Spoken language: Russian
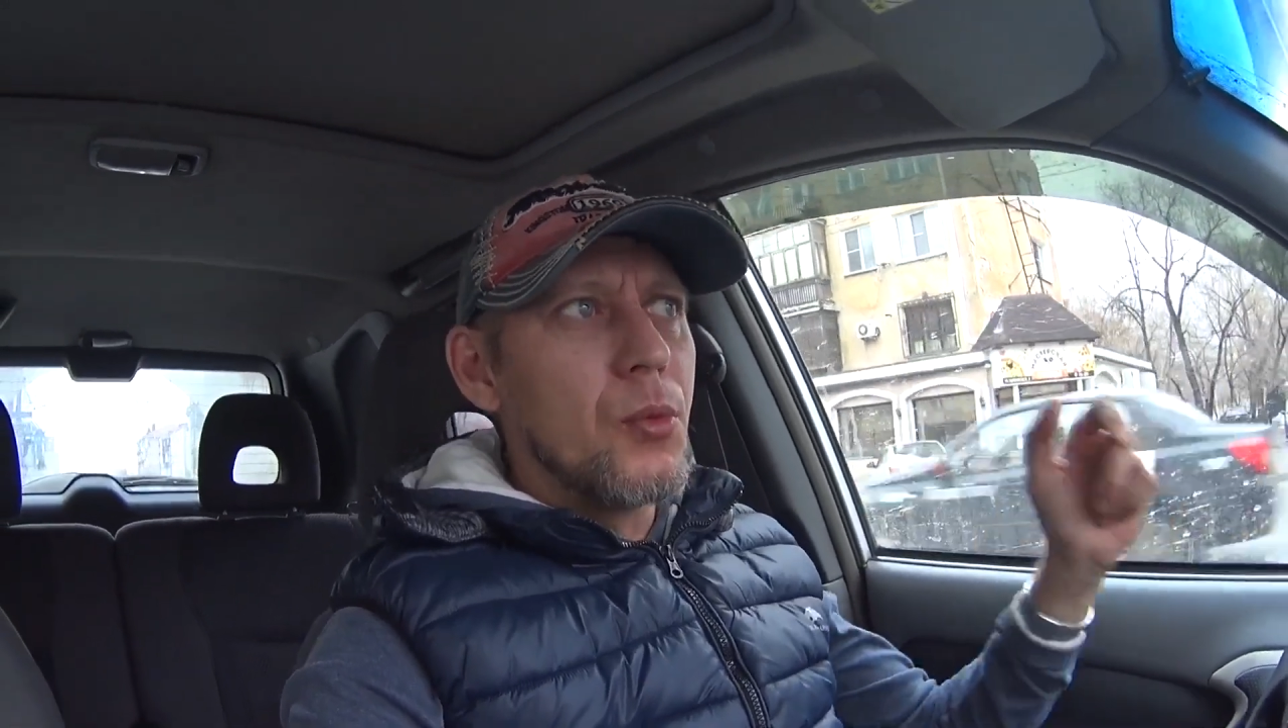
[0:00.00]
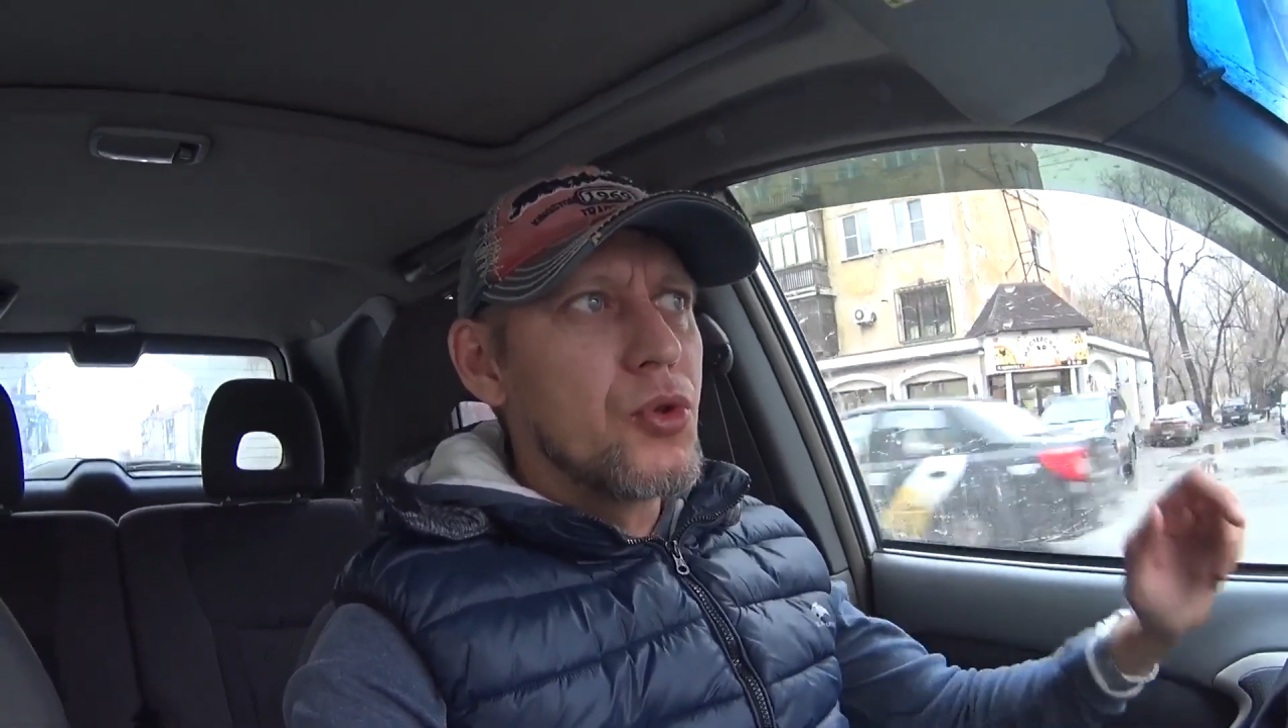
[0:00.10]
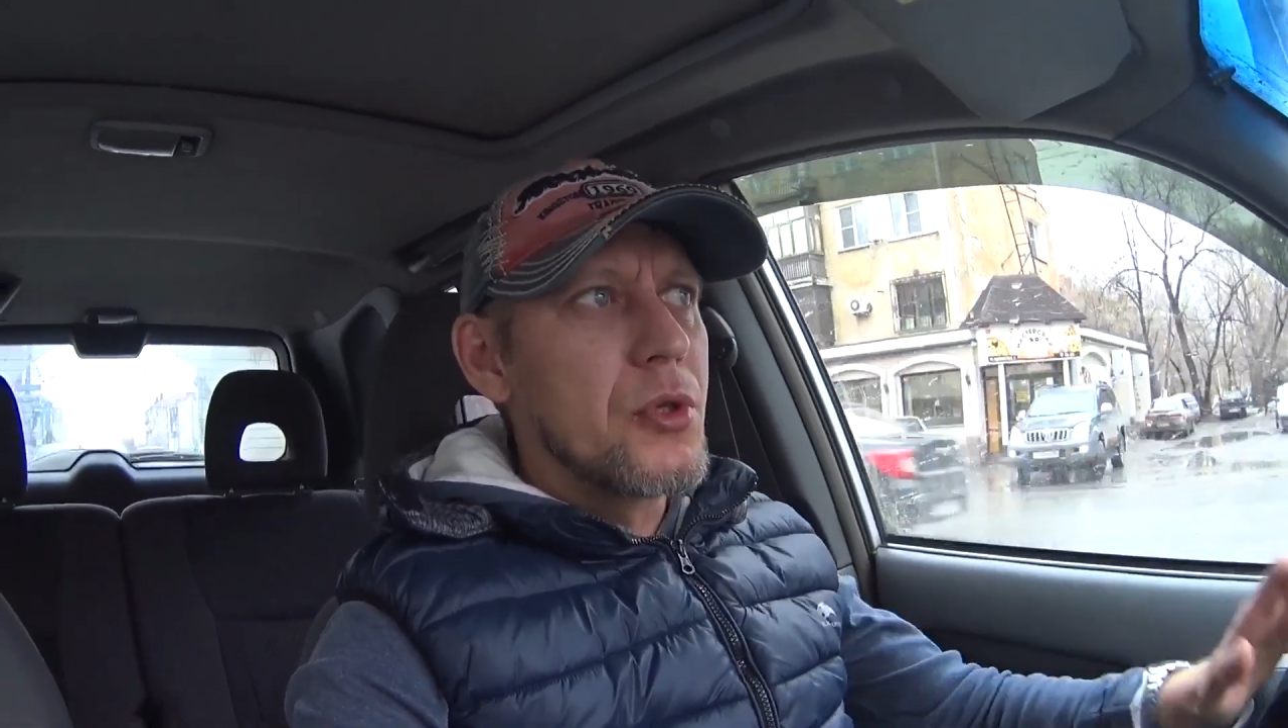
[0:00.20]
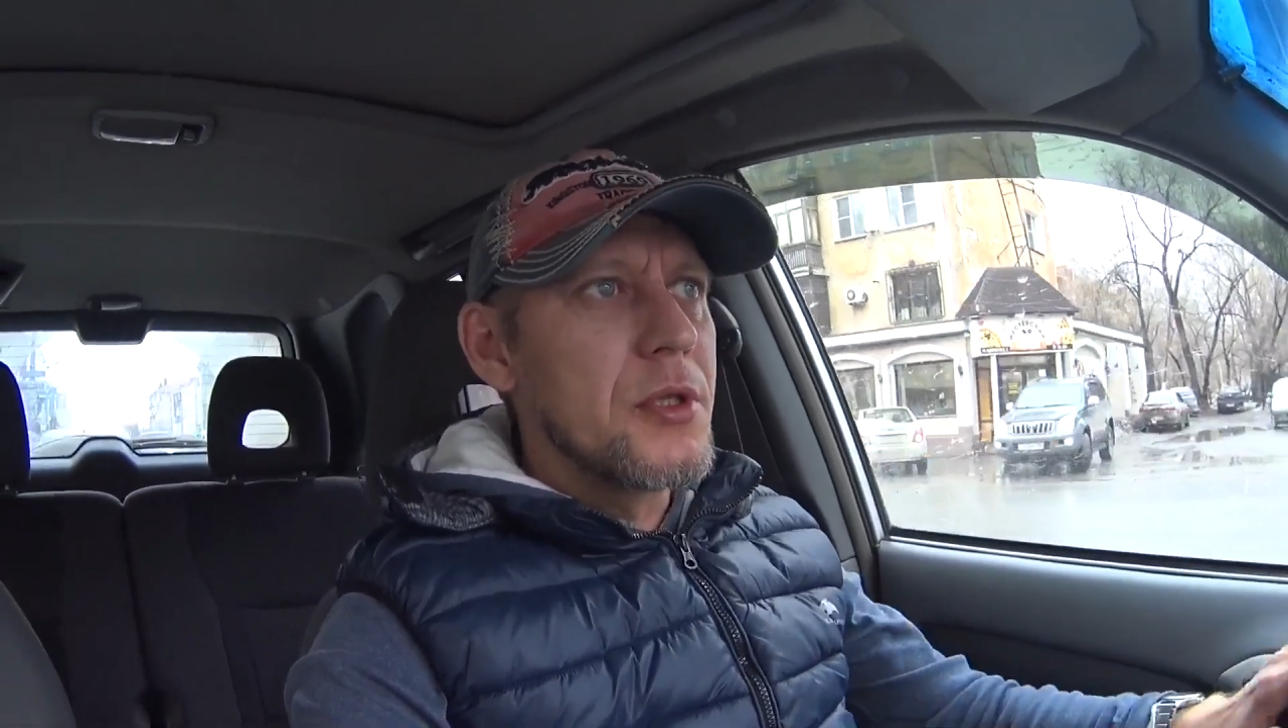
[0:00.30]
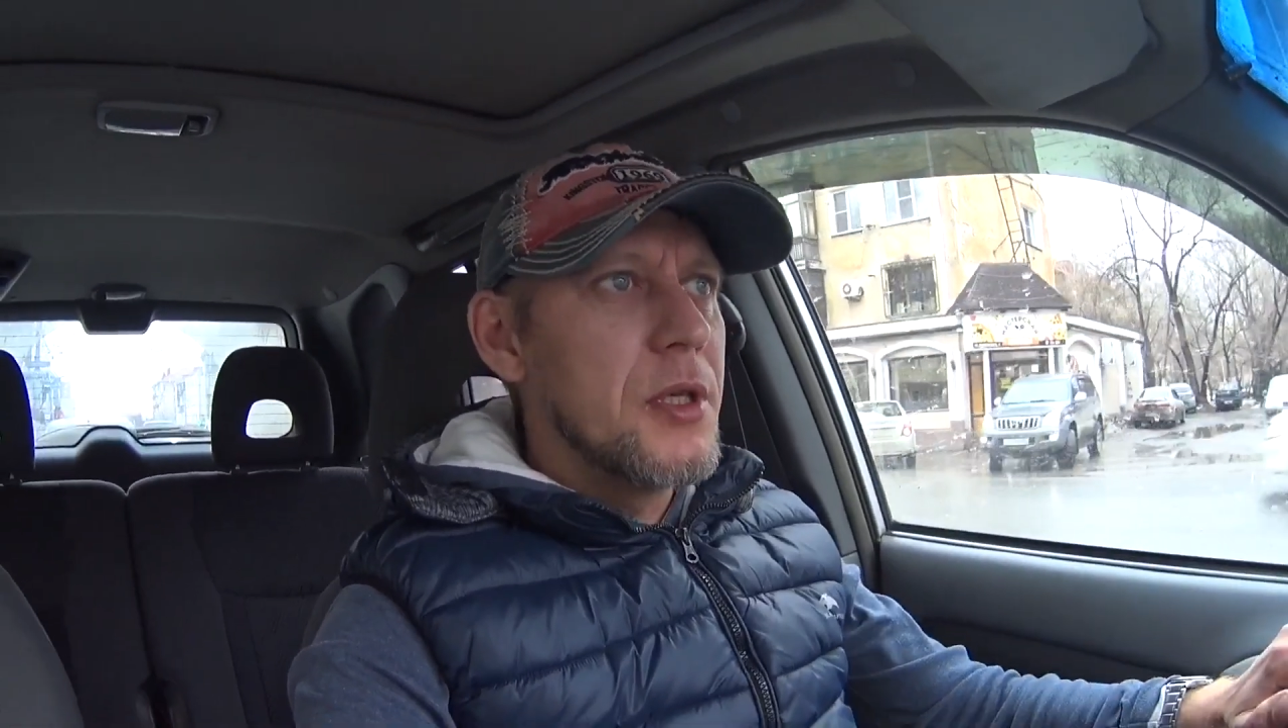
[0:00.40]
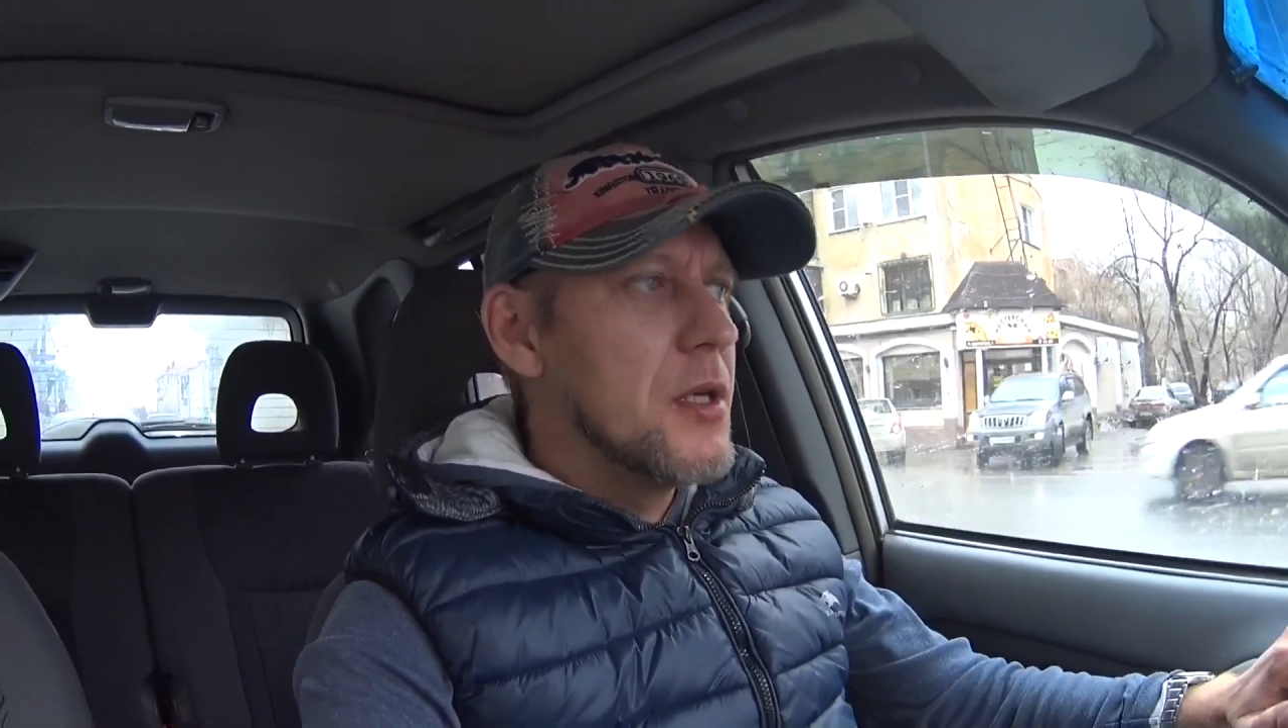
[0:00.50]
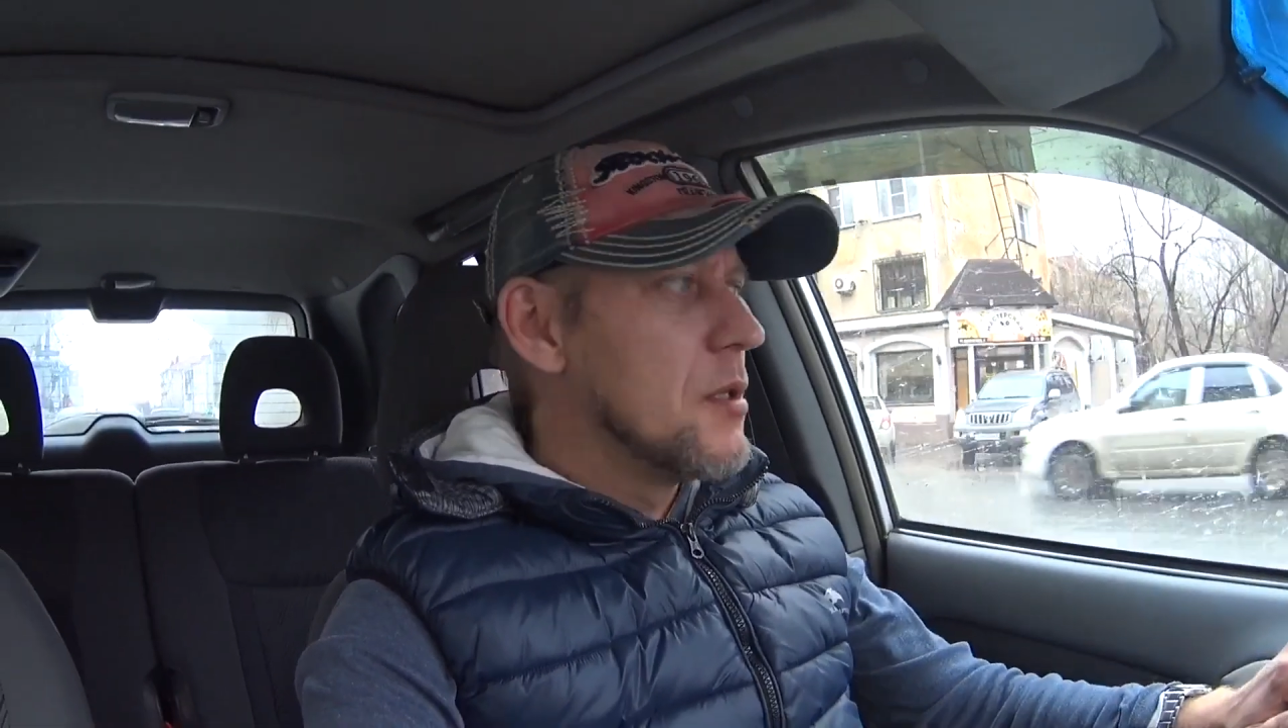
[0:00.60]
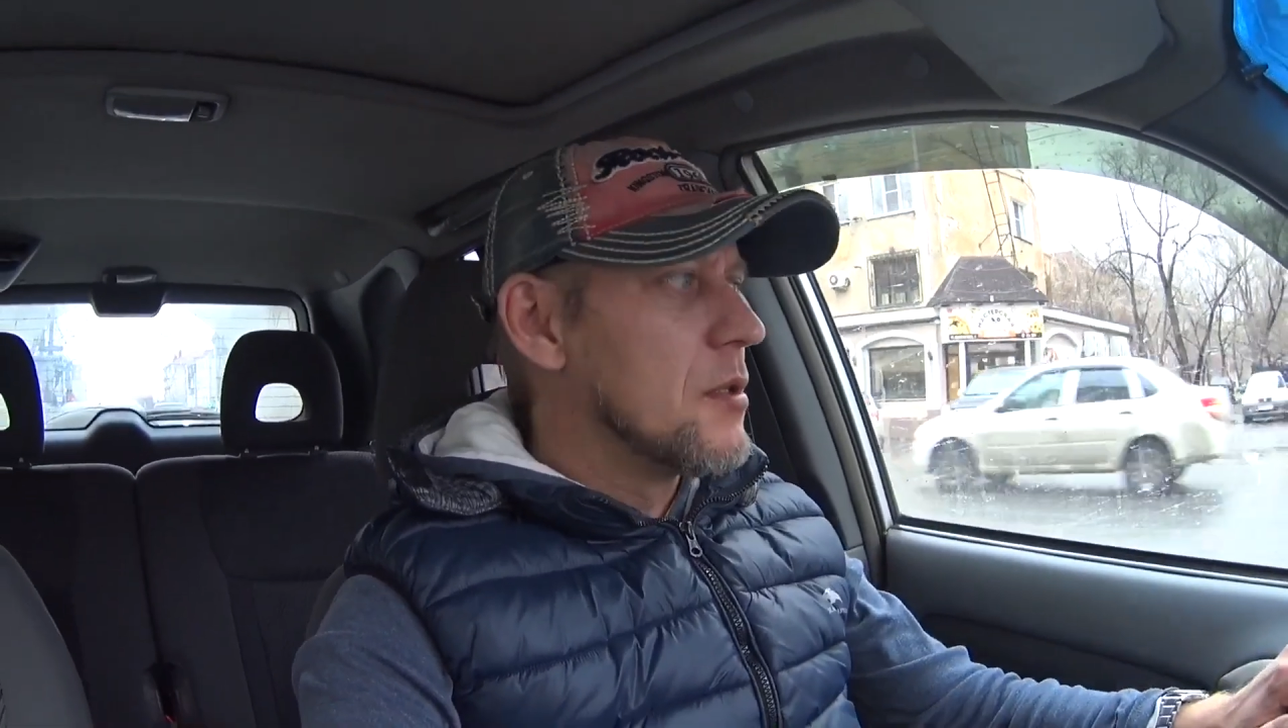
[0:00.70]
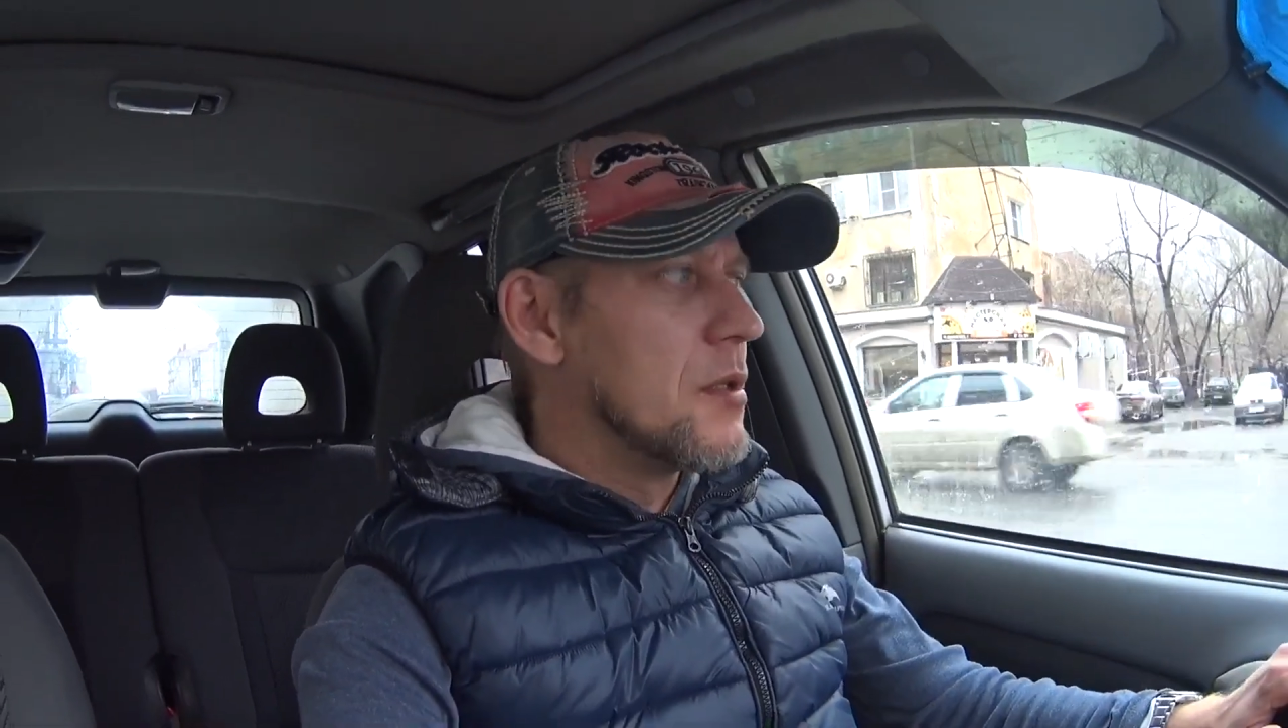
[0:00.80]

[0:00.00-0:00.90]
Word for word: можно съездить,